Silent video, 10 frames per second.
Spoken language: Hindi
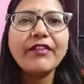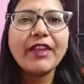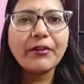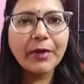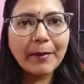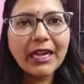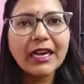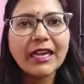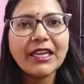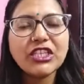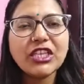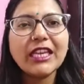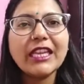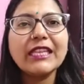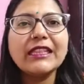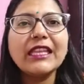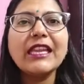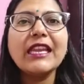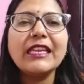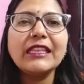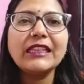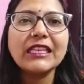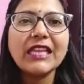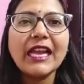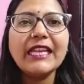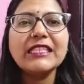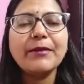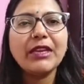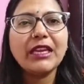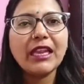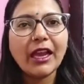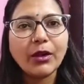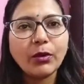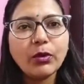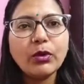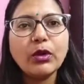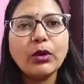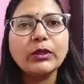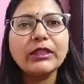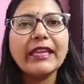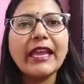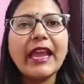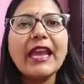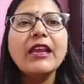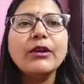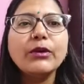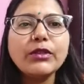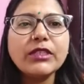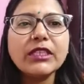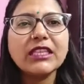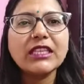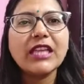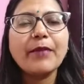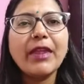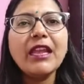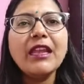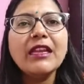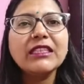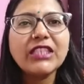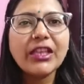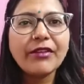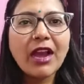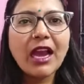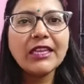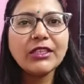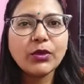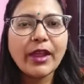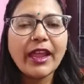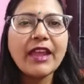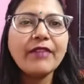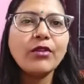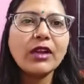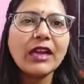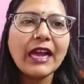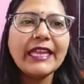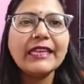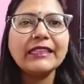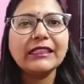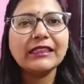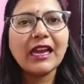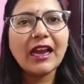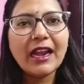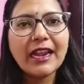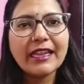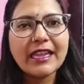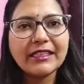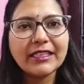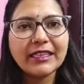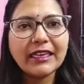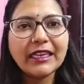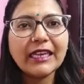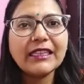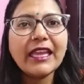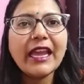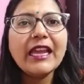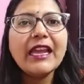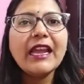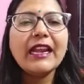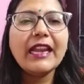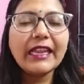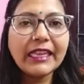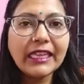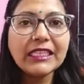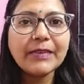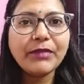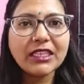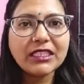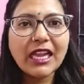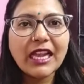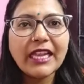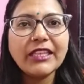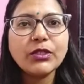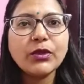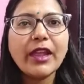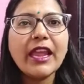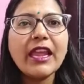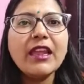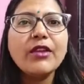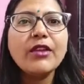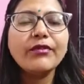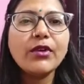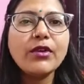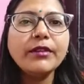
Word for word: फेवरेबल कंडीशन के अंदर यानी कि दशाएं जब इनके अनुकूल होती है उस दशा में शैवाल जो है वो कायिक तथा अलैंगिक जनन करती है लेकिन जब दशाएं जो हैं वो